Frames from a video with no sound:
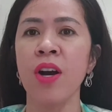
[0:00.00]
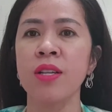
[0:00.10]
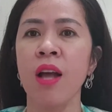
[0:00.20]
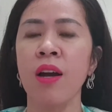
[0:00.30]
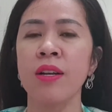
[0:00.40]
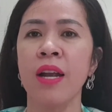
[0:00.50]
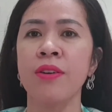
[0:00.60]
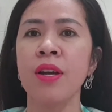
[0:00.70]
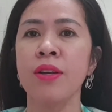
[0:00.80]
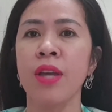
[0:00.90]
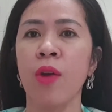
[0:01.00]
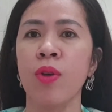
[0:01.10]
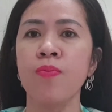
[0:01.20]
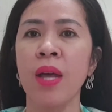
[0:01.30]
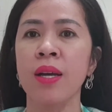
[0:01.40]
phân thân ra rất
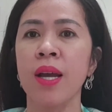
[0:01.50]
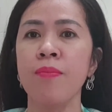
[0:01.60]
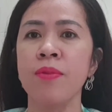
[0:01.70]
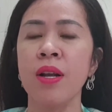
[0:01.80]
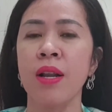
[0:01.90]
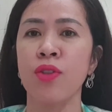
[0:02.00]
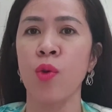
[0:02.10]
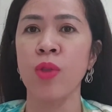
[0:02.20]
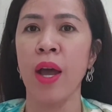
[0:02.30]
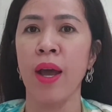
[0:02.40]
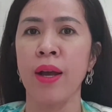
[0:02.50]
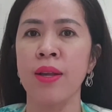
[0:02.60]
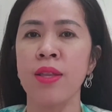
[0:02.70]
nhiều chúng ta kiếm rất là nhiều tiền